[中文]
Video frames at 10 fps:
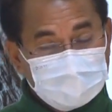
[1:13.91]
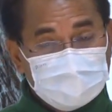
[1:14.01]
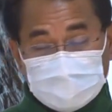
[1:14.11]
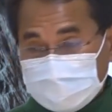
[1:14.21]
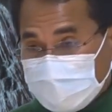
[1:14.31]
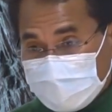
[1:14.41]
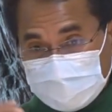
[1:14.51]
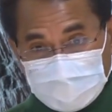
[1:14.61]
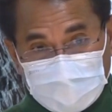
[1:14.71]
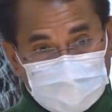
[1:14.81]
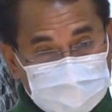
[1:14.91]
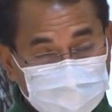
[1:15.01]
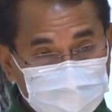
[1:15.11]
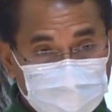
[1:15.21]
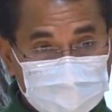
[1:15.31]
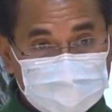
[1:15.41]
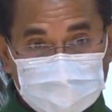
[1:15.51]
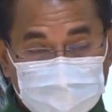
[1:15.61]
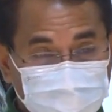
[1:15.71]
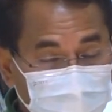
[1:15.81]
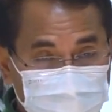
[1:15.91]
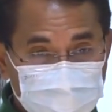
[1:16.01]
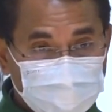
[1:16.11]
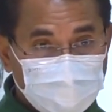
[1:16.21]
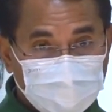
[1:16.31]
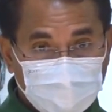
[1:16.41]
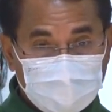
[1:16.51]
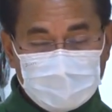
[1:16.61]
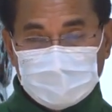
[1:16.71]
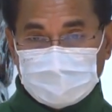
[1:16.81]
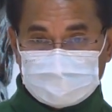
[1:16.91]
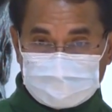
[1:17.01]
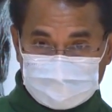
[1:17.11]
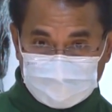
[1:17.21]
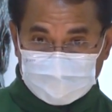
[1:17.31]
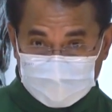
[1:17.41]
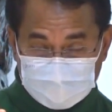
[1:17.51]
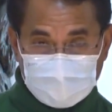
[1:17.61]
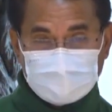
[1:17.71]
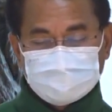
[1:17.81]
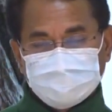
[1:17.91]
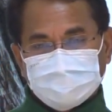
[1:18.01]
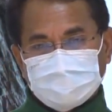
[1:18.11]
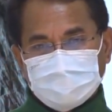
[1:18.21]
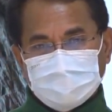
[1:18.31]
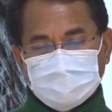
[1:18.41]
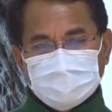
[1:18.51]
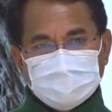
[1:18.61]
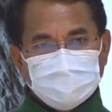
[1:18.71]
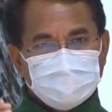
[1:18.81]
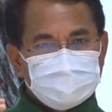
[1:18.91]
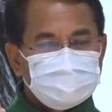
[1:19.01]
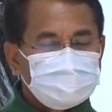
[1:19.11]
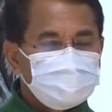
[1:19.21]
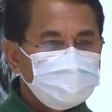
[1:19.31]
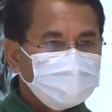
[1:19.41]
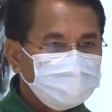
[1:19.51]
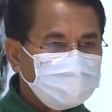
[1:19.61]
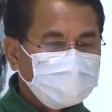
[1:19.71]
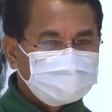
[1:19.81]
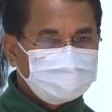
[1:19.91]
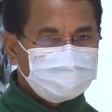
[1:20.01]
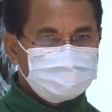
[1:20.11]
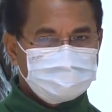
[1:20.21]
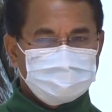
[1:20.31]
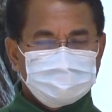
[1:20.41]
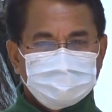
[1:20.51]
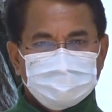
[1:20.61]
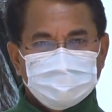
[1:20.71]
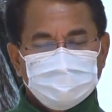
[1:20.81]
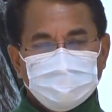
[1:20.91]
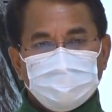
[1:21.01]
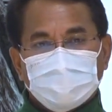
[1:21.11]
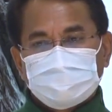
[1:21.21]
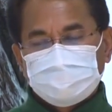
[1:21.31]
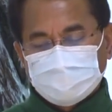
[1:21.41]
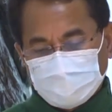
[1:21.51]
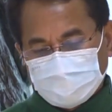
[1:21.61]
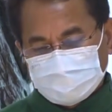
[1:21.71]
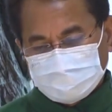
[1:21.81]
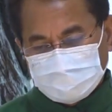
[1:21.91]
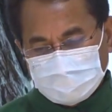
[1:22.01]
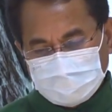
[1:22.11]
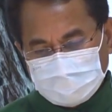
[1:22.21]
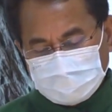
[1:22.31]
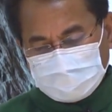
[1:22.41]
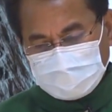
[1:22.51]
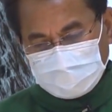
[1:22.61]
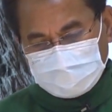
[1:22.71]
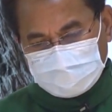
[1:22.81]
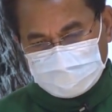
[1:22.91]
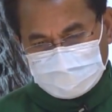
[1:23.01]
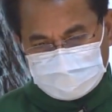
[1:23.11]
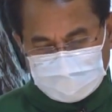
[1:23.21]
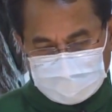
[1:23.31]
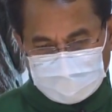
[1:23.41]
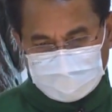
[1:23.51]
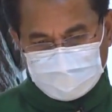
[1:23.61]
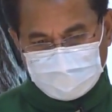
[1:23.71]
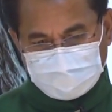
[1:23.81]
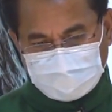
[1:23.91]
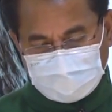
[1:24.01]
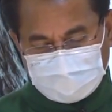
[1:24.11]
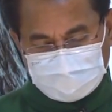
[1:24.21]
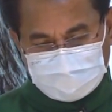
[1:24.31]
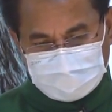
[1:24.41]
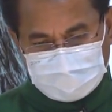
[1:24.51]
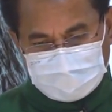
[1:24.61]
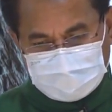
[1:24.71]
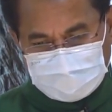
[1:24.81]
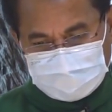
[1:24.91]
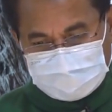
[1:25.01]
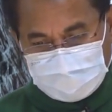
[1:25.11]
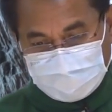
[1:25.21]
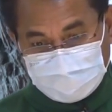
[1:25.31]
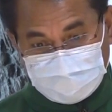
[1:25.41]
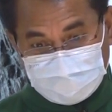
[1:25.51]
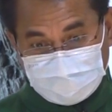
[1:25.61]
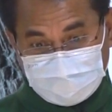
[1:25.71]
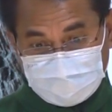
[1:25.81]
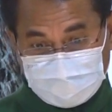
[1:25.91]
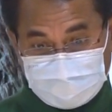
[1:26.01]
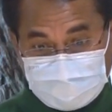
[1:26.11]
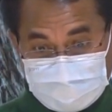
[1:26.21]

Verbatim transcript: 以前没有什么团体帮助过我，但是就你们，你们是最棒的，你们帮助我。那这个我们看，可能在我们的